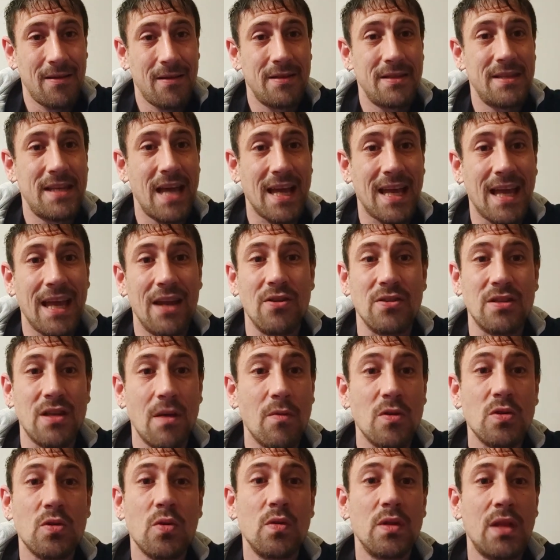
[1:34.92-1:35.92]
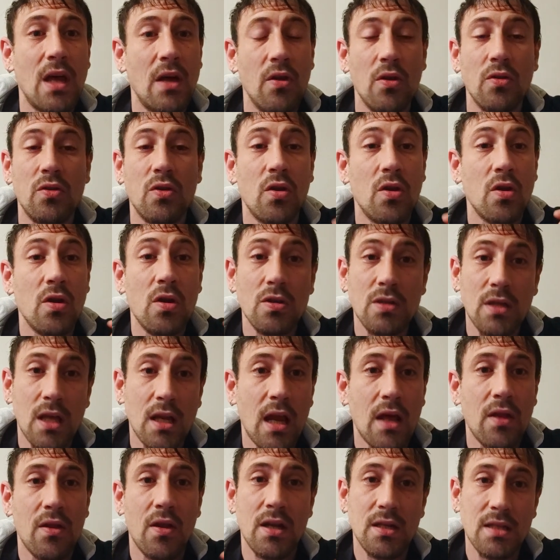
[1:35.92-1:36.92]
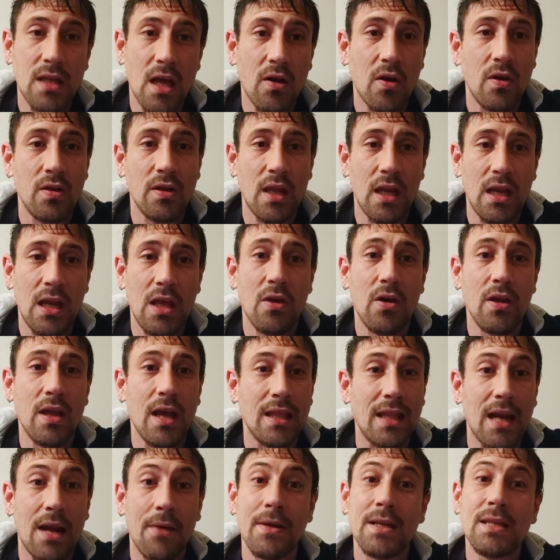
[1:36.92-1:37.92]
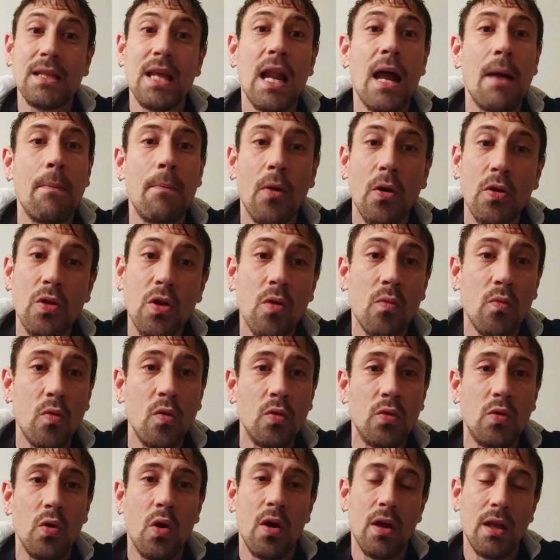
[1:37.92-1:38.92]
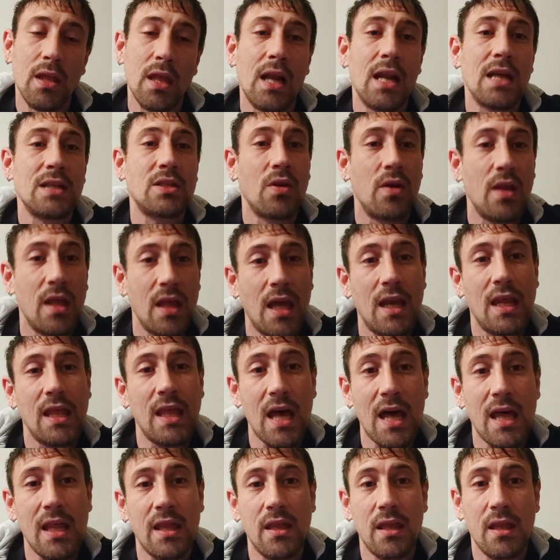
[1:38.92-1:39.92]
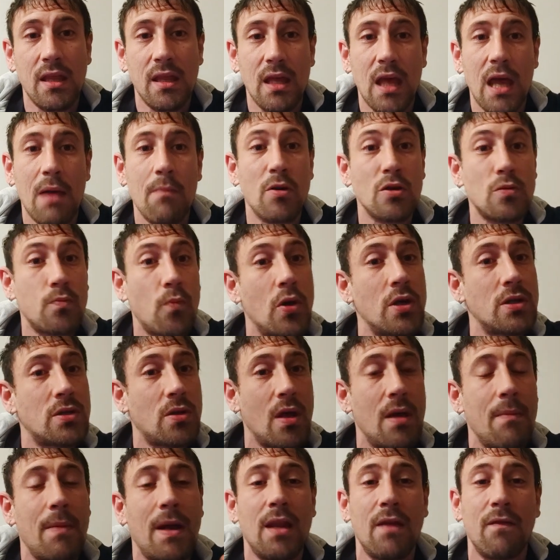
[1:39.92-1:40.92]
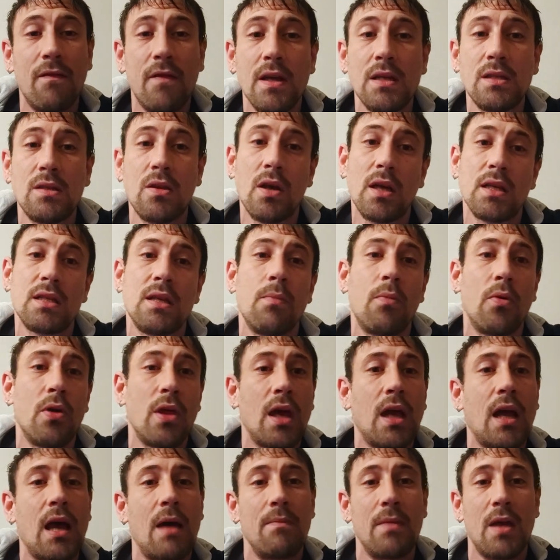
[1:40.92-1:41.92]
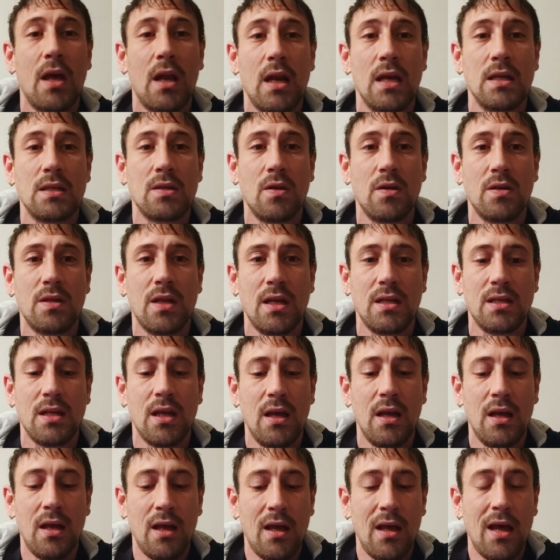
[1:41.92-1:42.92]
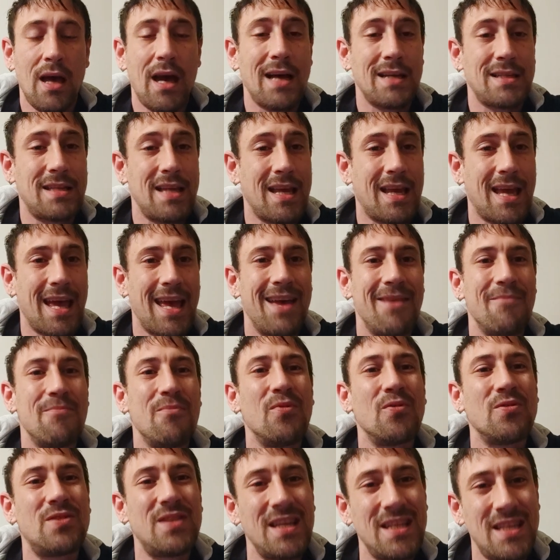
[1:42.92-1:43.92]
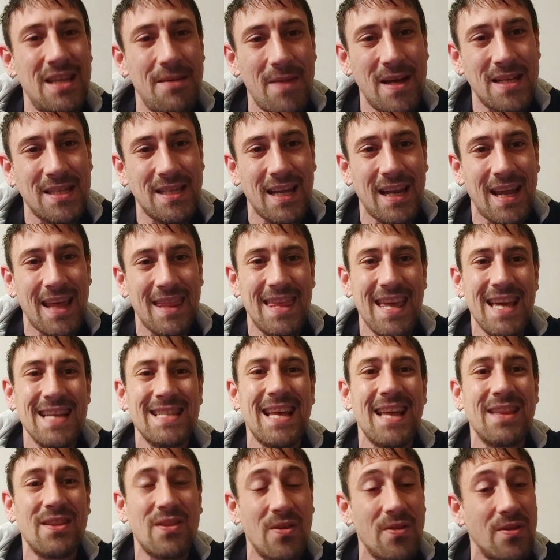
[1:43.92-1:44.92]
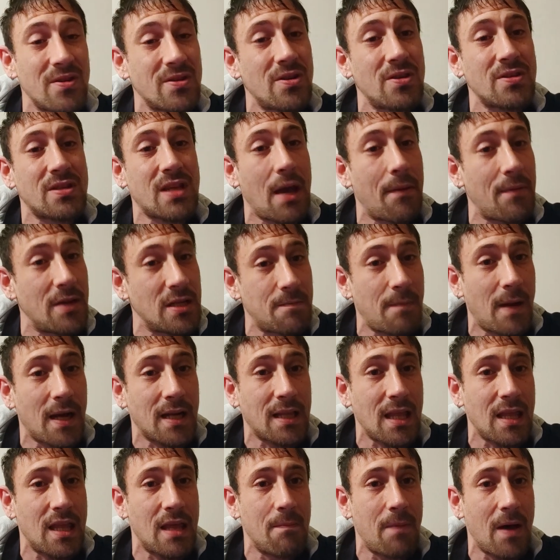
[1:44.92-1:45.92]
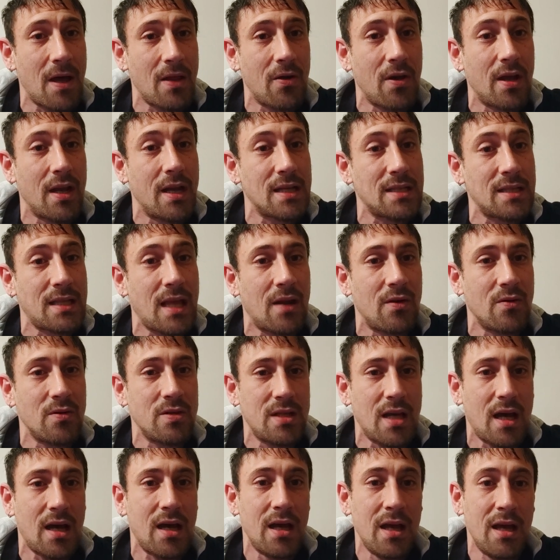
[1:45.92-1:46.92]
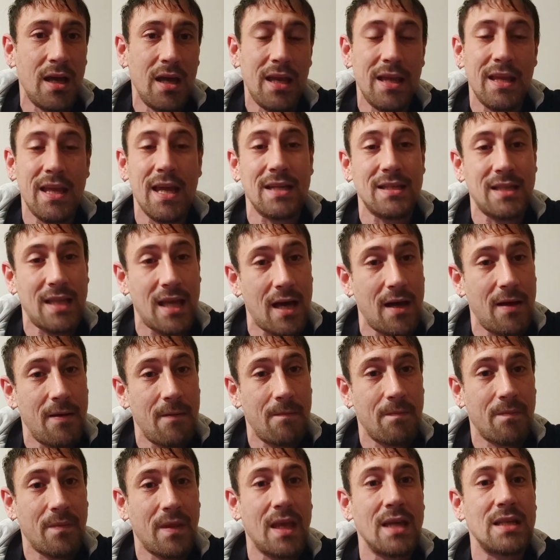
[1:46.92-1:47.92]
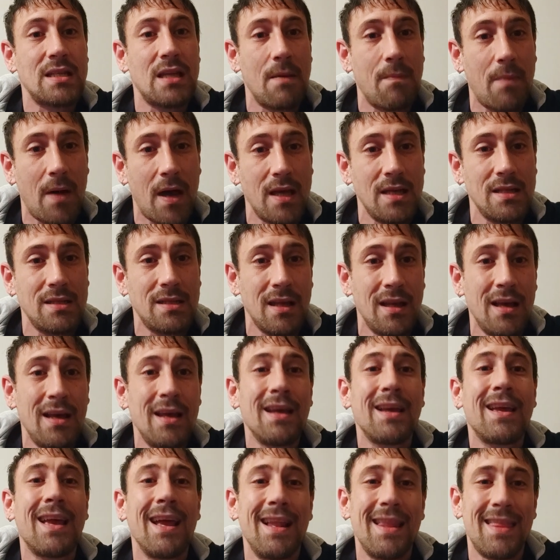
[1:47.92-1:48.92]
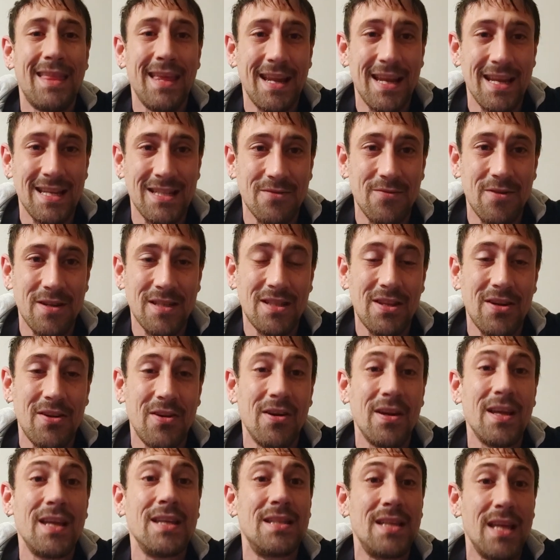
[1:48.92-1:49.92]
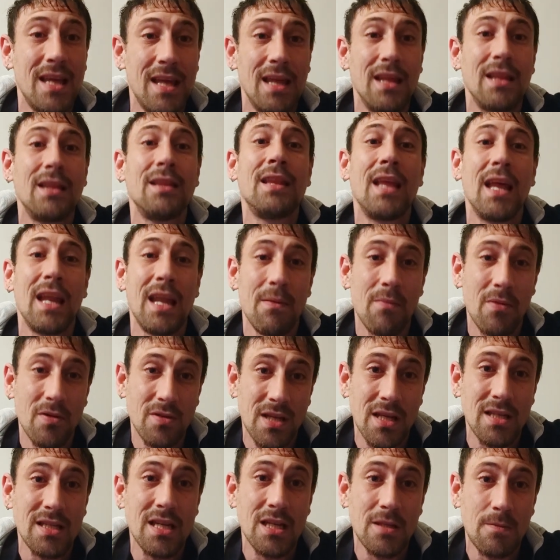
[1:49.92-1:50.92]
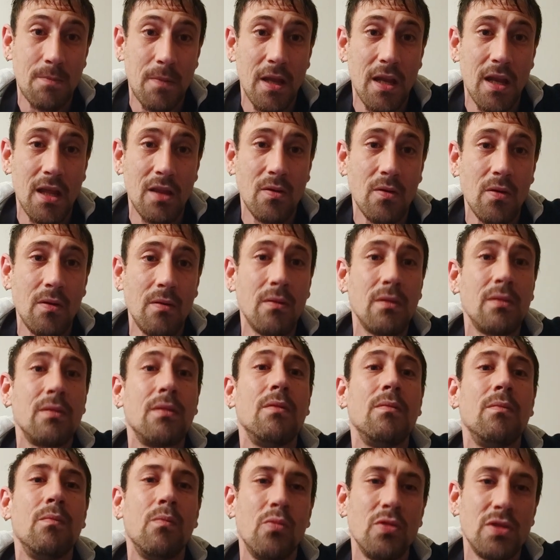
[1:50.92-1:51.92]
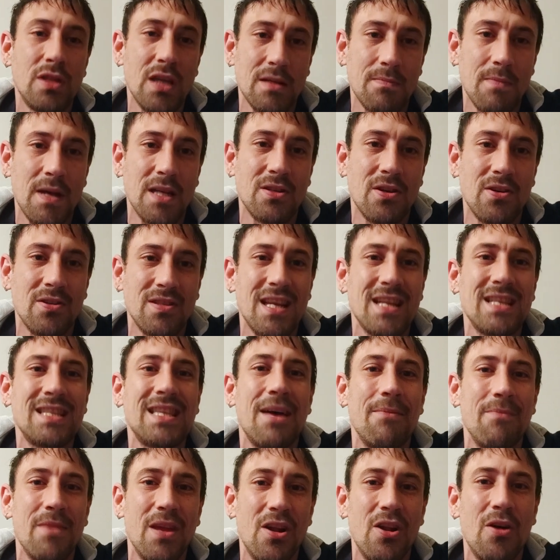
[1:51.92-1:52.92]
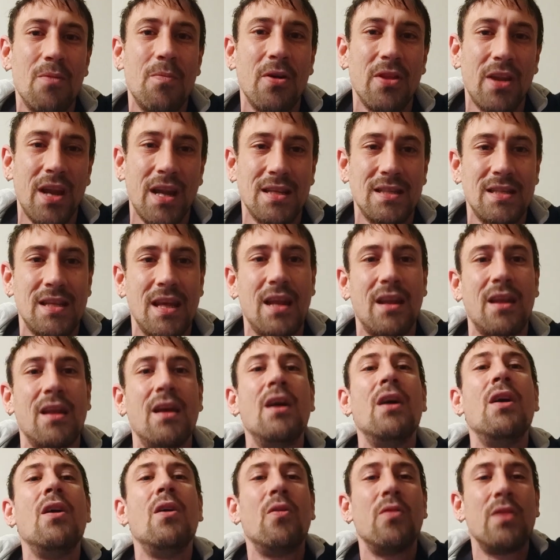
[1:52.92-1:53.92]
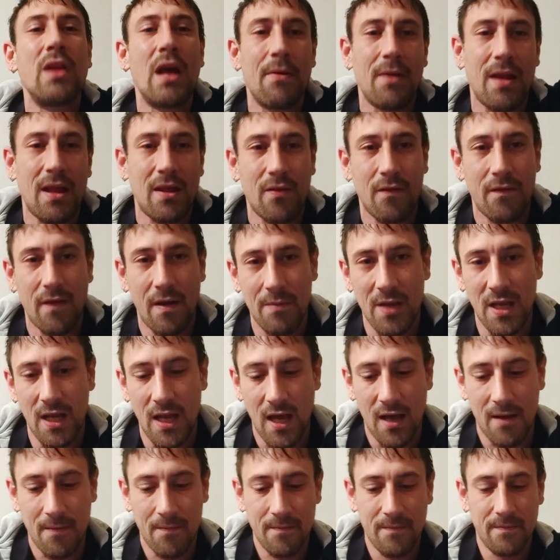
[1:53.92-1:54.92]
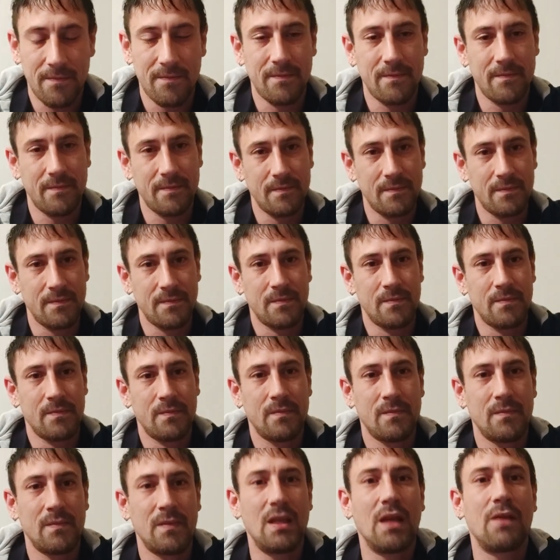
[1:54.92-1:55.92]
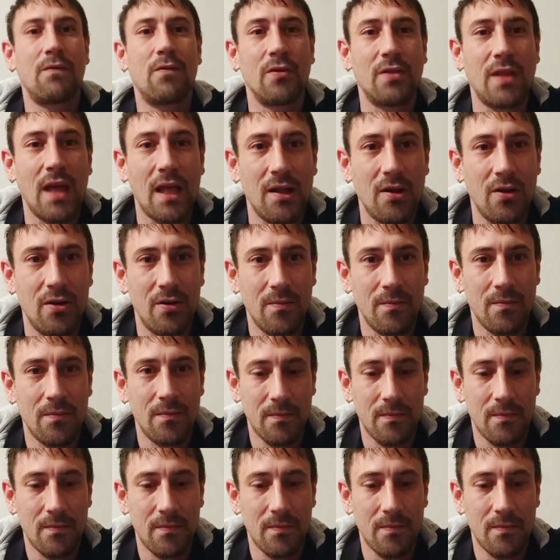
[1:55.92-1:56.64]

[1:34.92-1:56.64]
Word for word: ya que nos hemos juntado todos los creadores de contenido y a través del apoyo mutuo y de la solidaridad hemos puesto de manifiesto que se pueden cambiar las cosas. Así que muchísimas gracias a todos los que habéis participado en esta lucha y ya está, que sepáis que el cine es nuestro y si tenemos ese espíritu, muchas más cosas también lo podrán ser. Un abrazo familia. Disfrutadlo.